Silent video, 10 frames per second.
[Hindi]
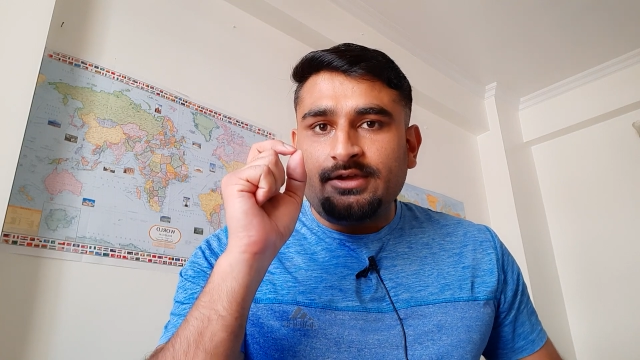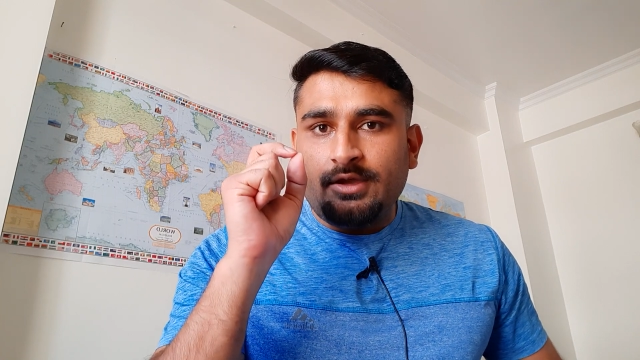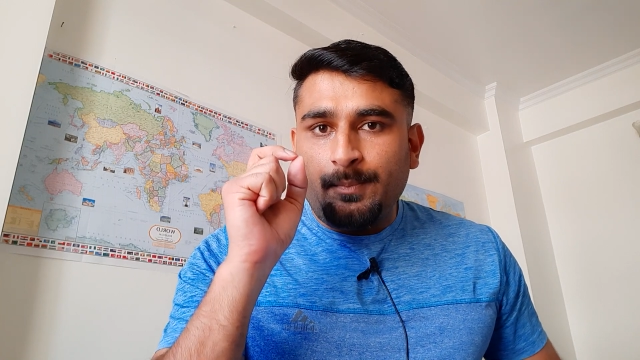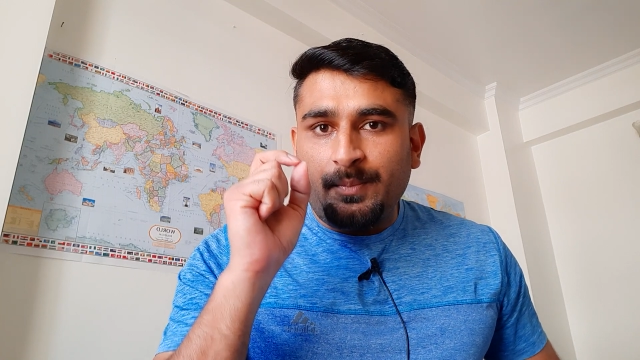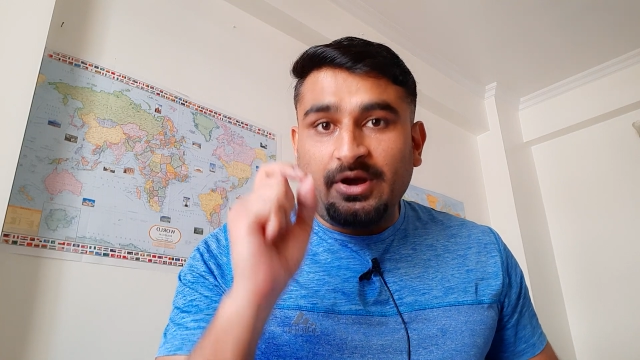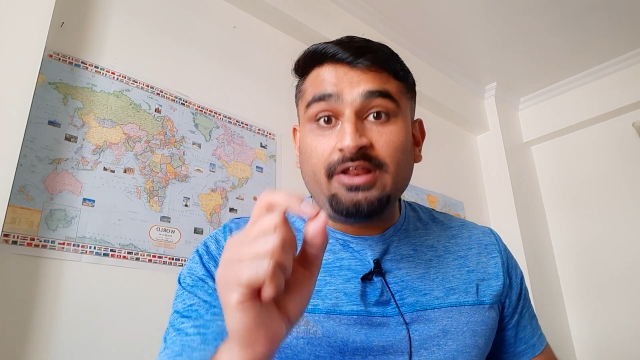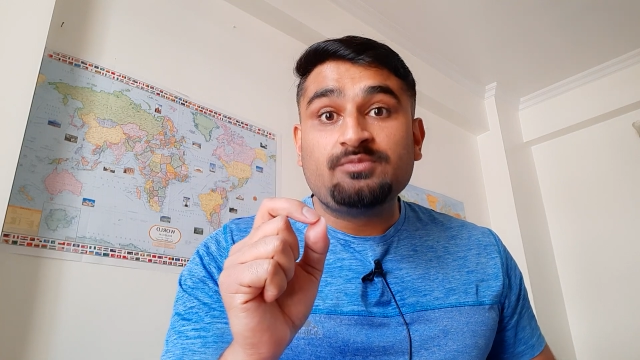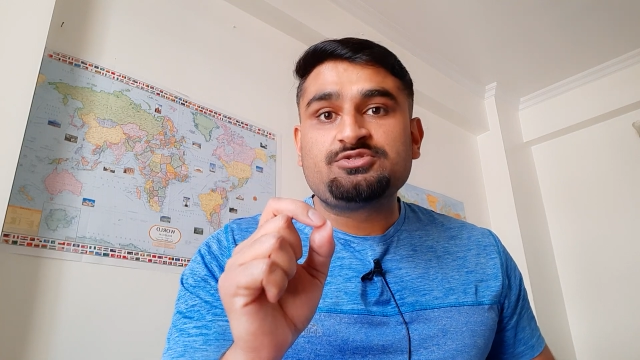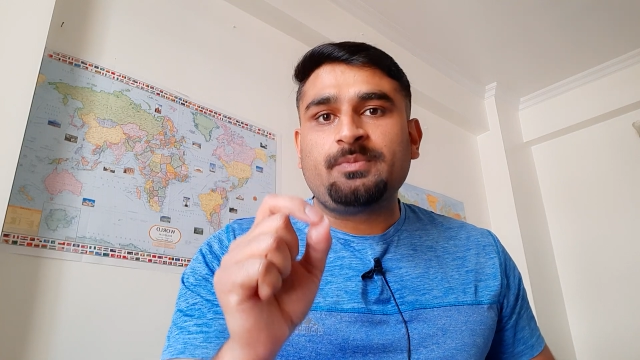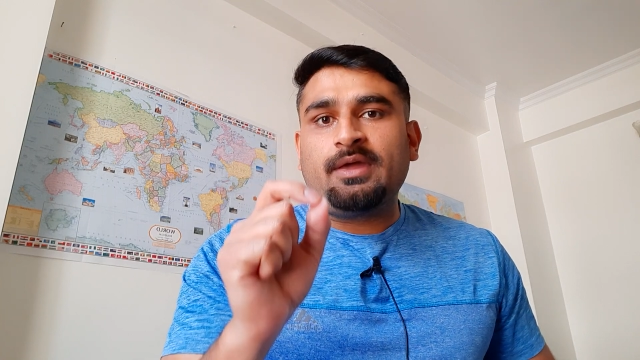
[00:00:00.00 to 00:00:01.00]
कि
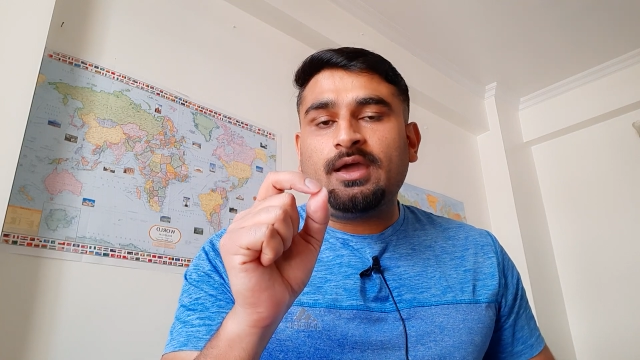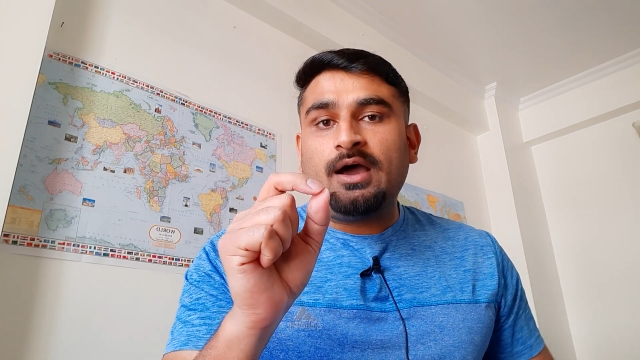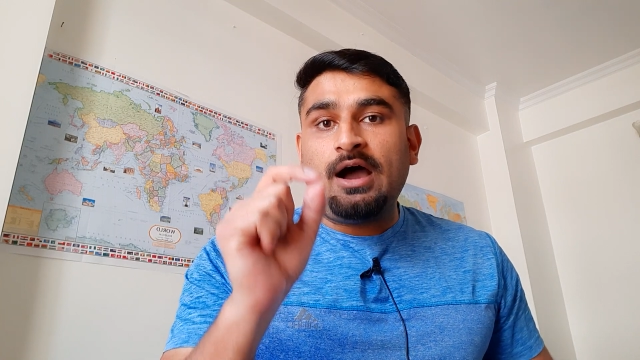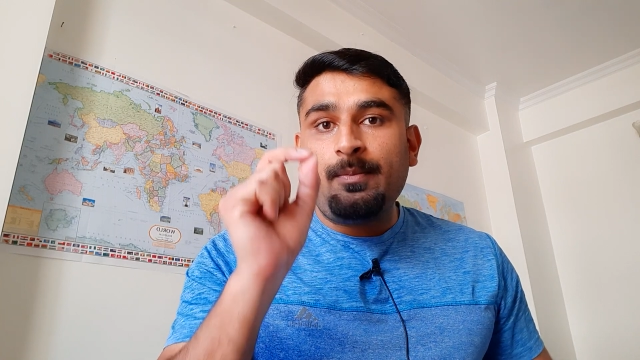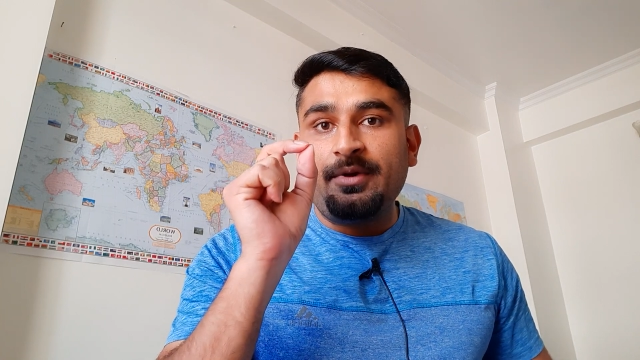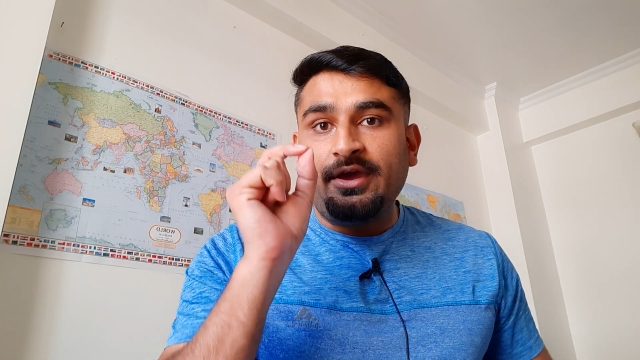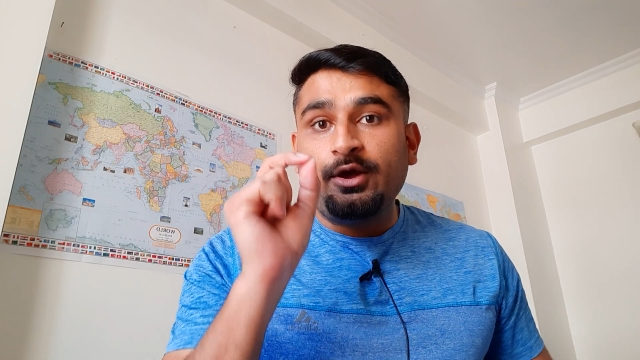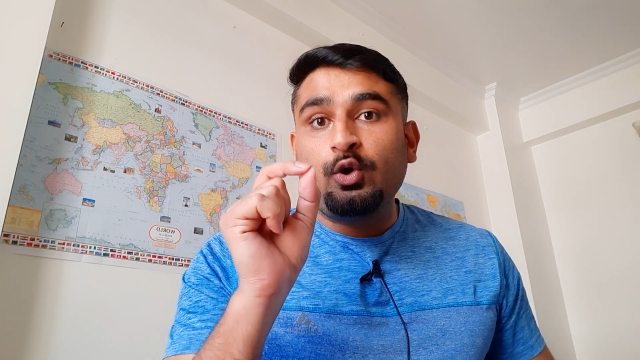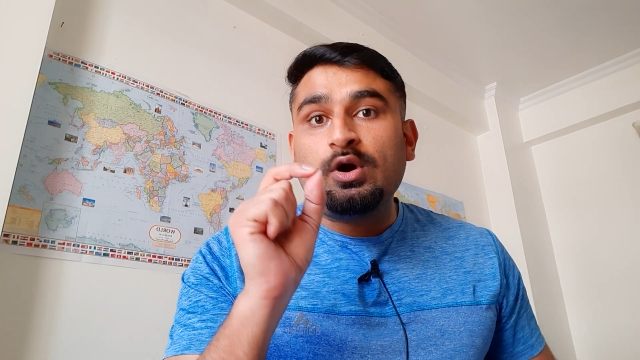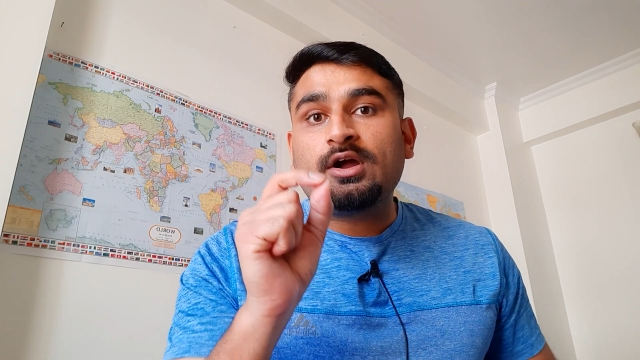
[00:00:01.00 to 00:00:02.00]
प्रिलिम्स में आप
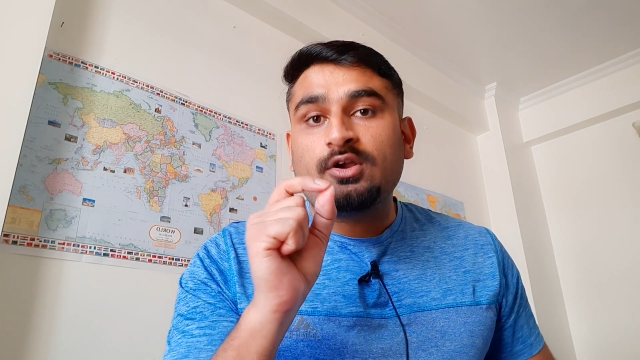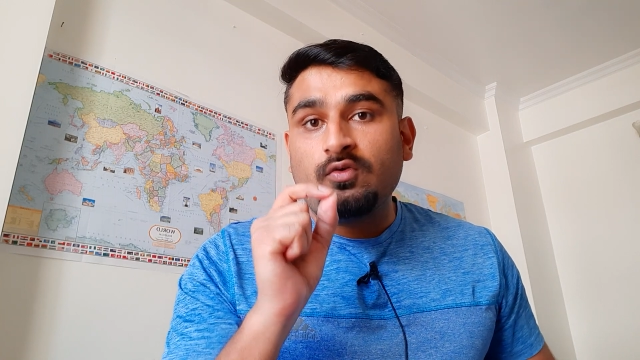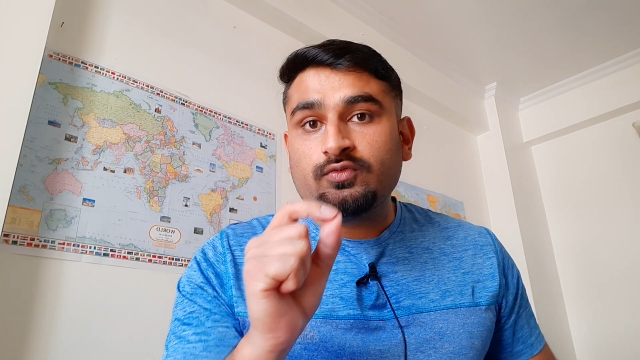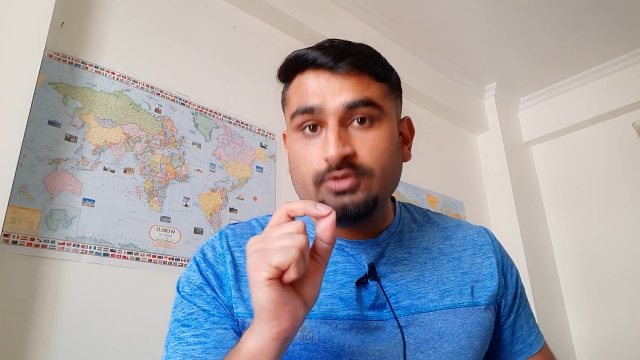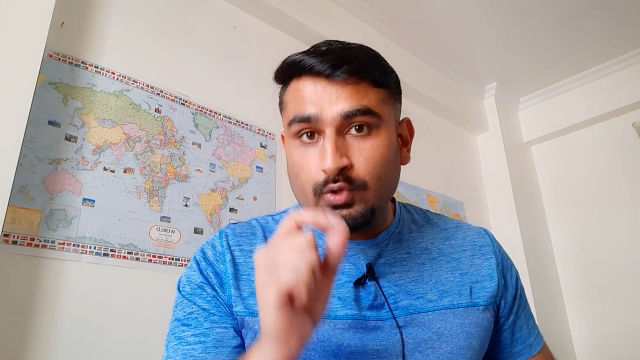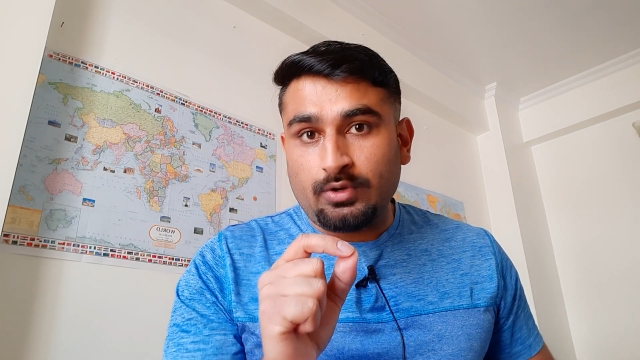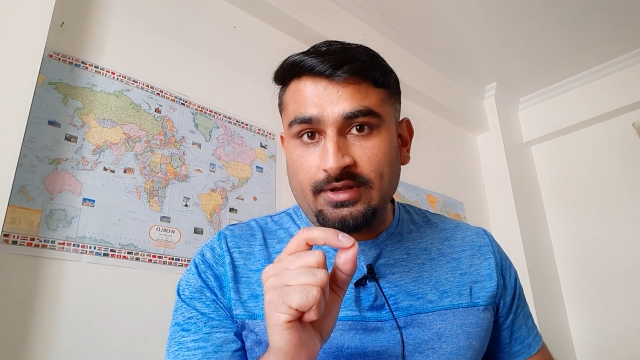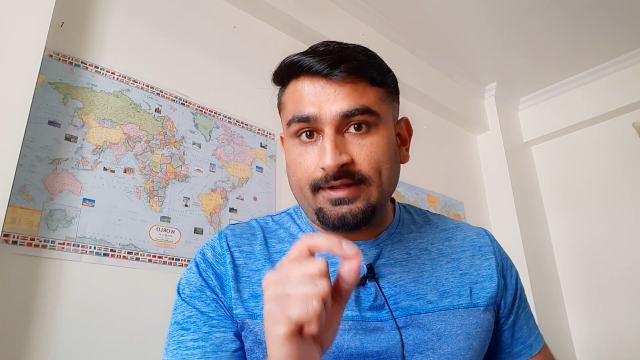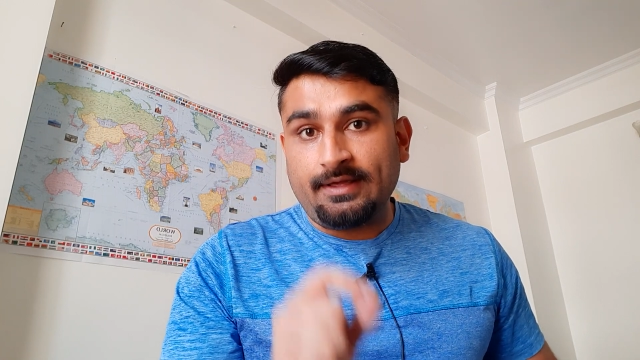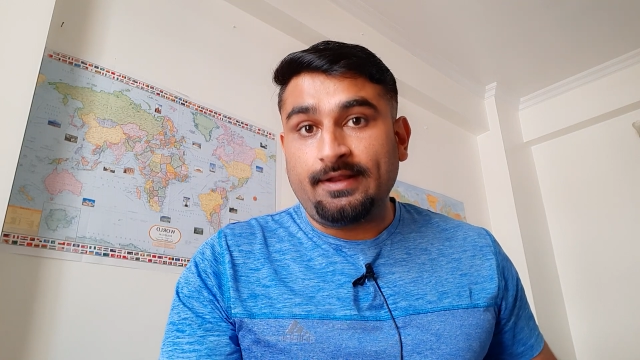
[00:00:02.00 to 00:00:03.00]
ए का कट ऑफ जरूर
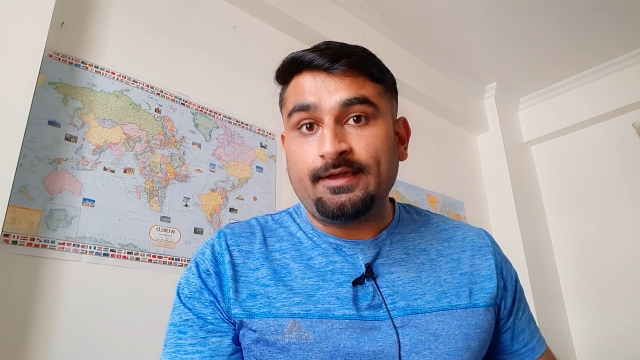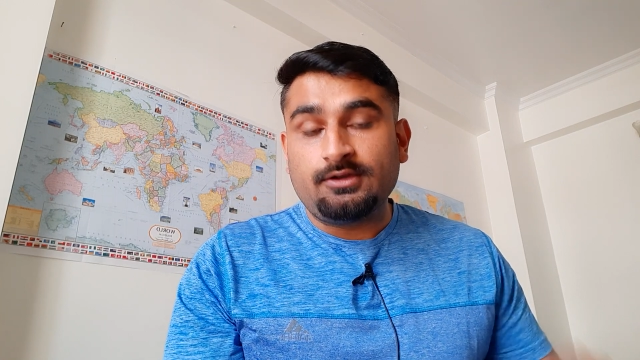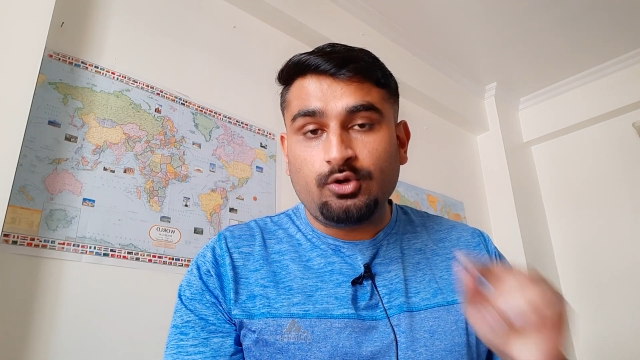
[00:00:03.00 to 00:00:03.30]
क्लियर करें